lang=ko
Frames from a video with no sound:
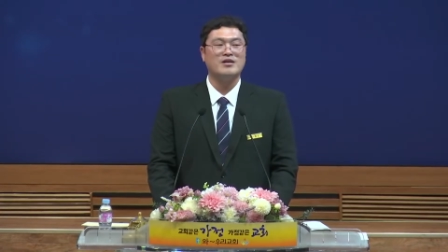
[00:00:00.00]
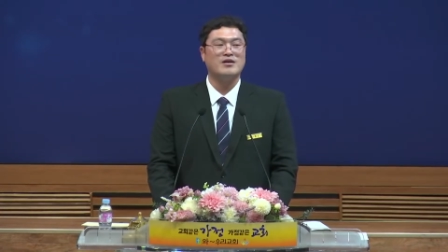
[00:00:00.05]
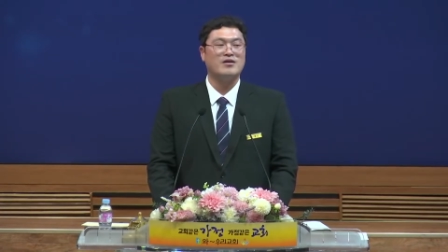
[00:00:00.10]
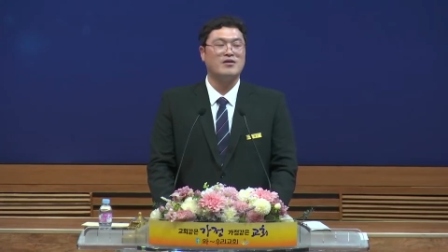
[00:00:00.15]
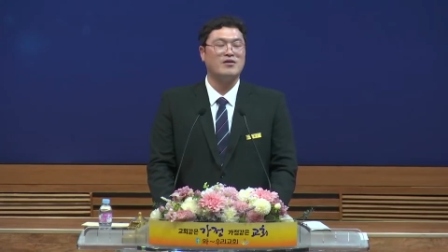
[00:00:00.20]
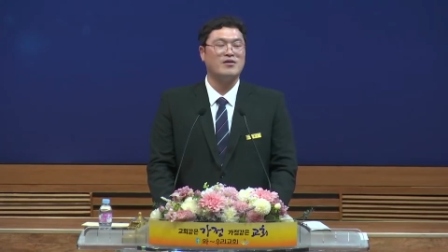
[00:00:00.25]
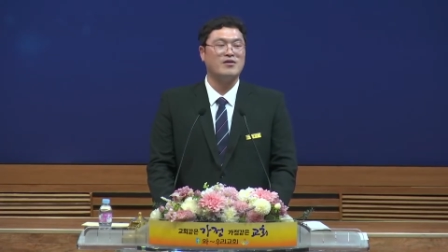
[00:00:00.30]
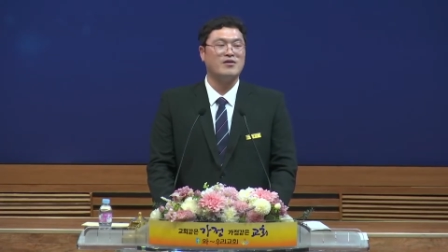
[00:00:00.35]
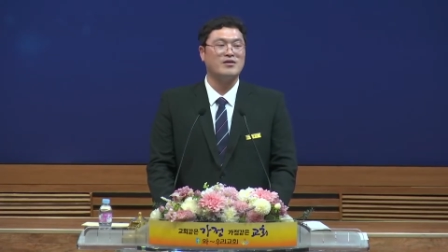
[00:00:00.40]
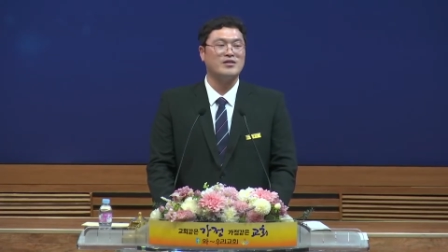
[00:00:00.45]

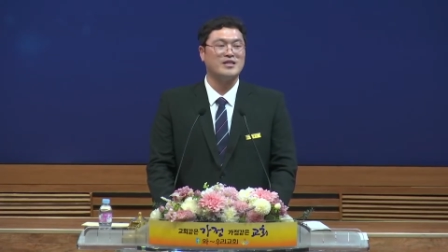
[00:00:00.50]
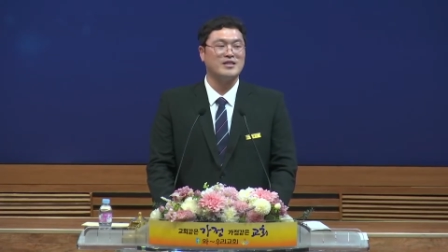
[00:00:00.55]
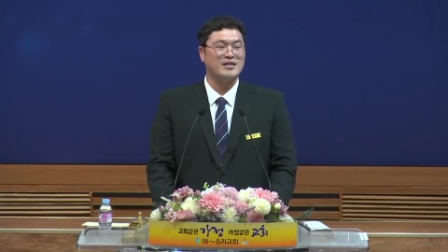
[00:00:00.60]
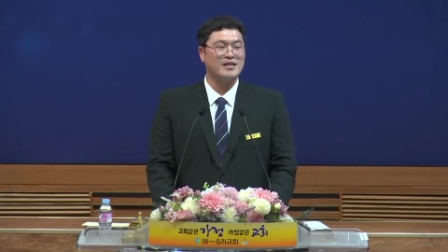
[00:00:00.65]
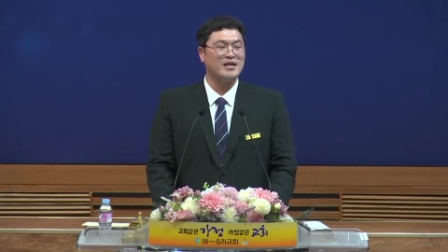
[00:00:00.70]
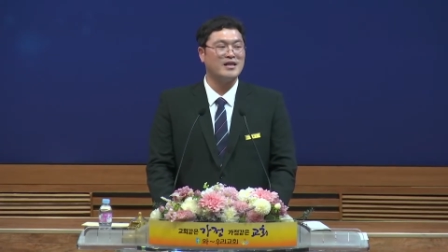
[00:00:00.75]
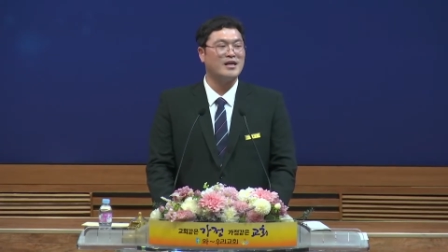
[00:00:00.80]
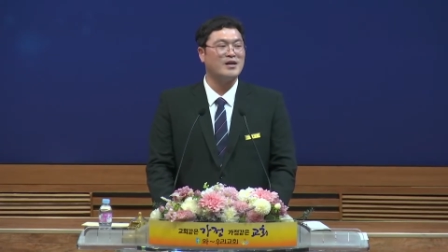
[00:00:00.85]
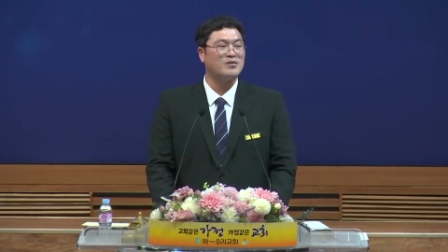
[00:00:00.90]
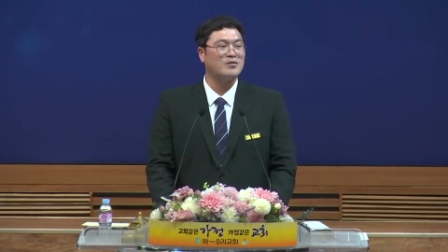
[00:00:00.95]
어,
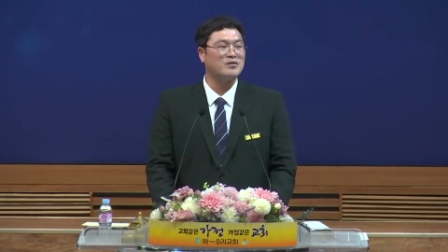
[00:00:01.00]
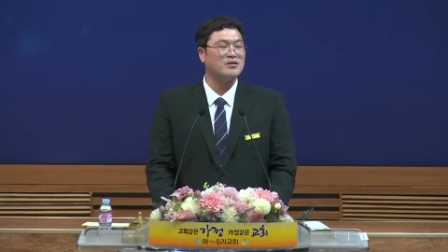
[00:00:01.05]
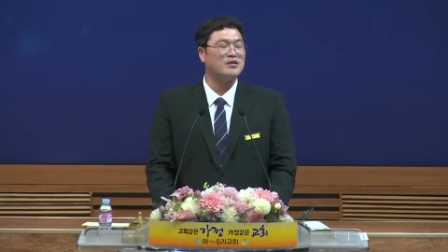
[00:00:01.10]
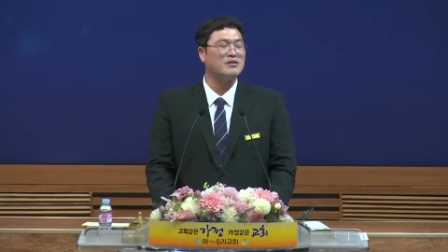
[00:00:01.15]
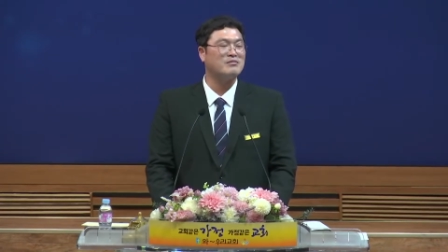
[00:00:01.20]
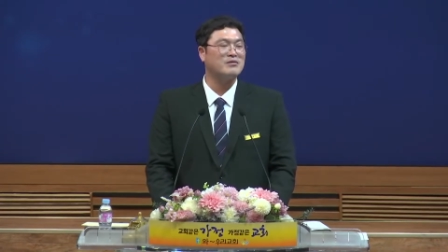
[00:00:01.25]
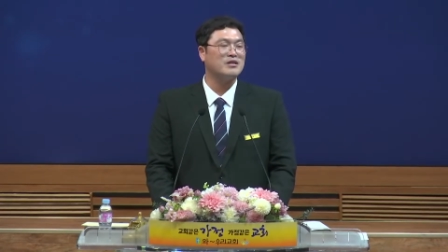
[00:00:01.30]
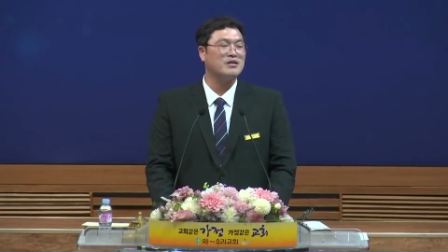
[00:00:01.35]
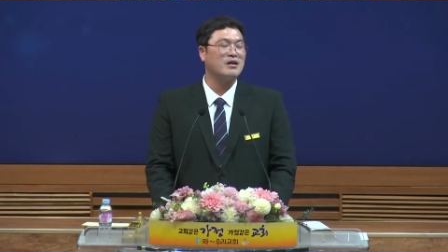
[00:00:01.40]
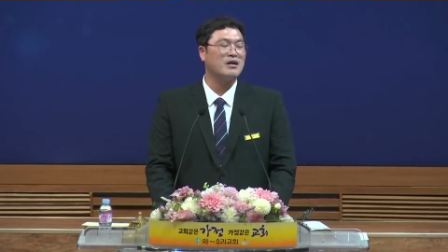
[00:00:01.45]
진행하고
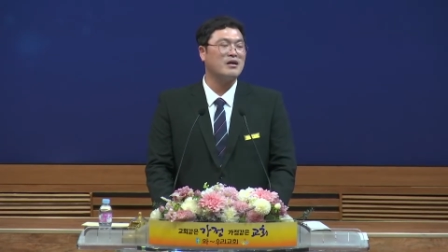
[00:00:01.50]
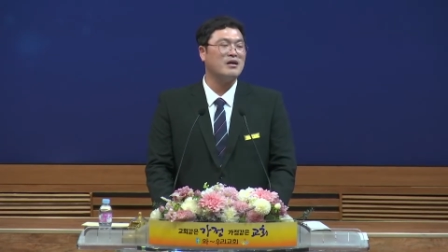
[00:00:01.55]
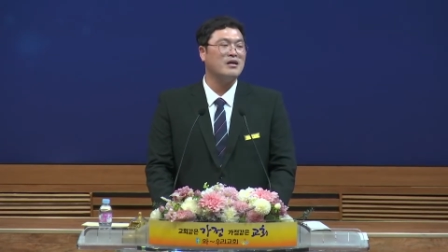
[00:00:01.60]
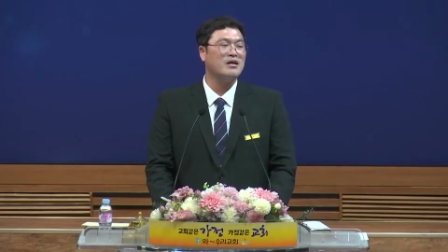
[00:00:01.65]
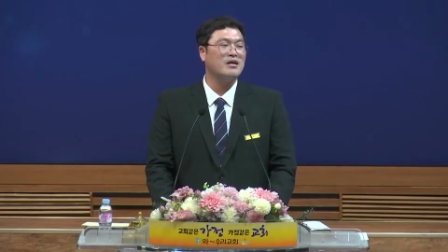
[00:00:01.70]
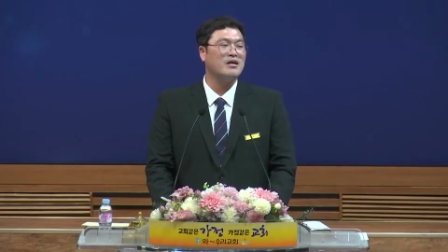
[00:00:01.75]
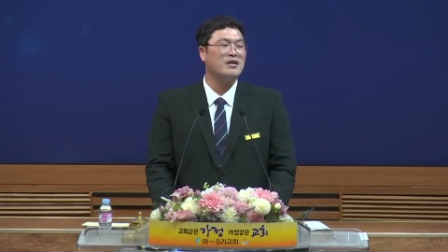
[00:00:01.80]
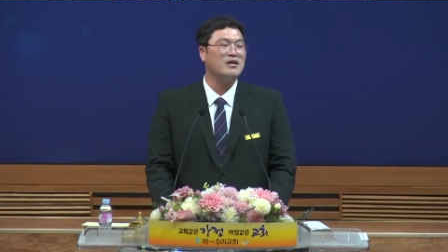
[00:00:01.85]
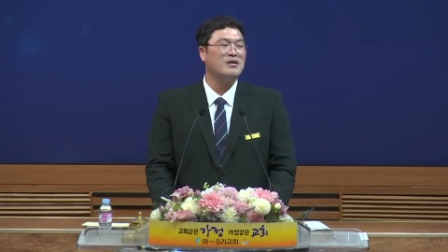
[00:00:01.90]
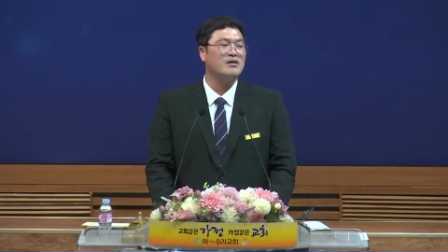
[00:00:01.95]
있습니다.
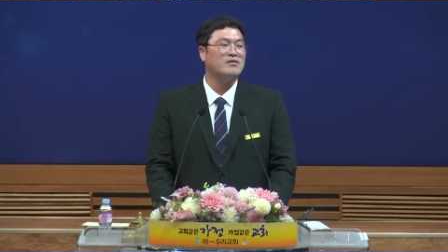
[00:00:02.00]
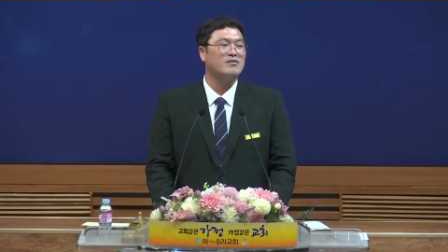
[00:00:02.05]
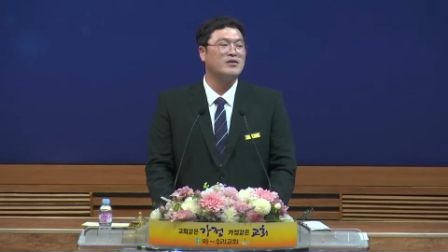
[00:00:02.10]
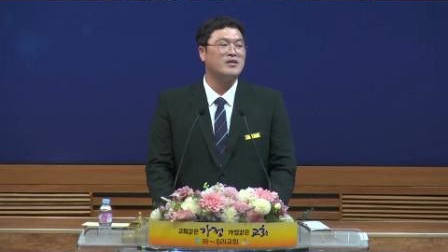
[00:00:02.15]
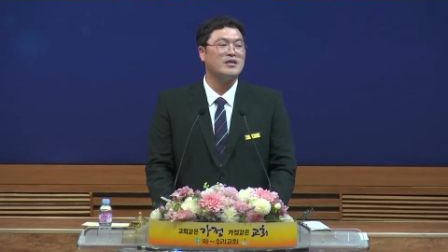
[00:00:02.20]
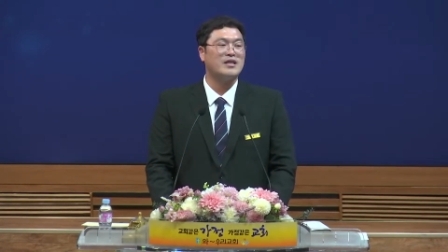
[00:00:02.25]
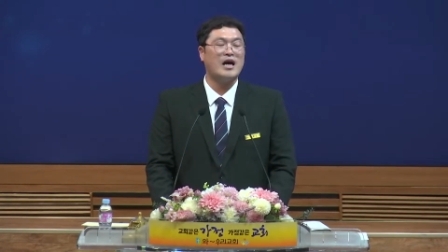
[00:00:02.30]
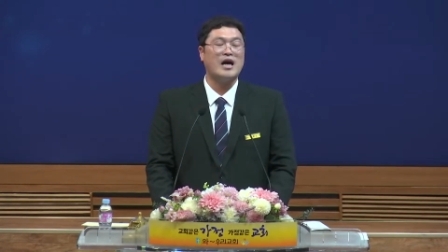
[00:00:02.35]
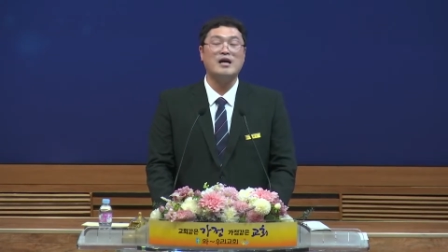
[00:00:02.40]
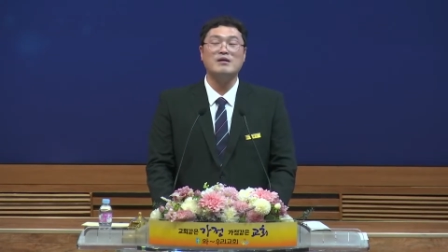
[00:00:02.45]

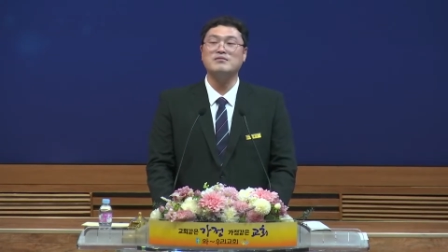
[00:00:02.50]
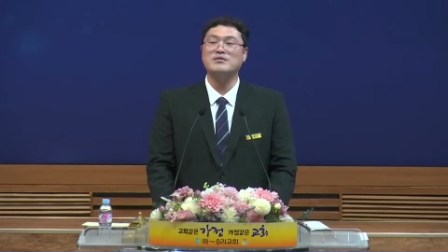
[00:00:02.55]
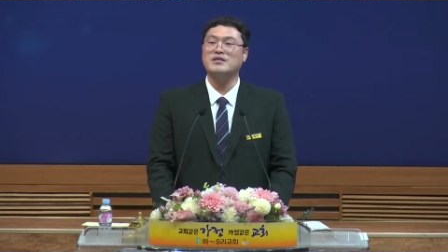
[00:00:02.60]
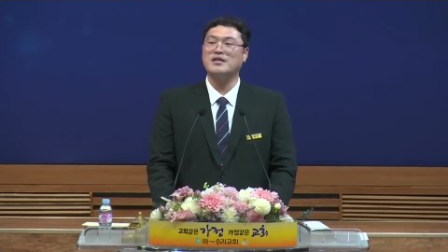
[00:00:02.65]
우리 다음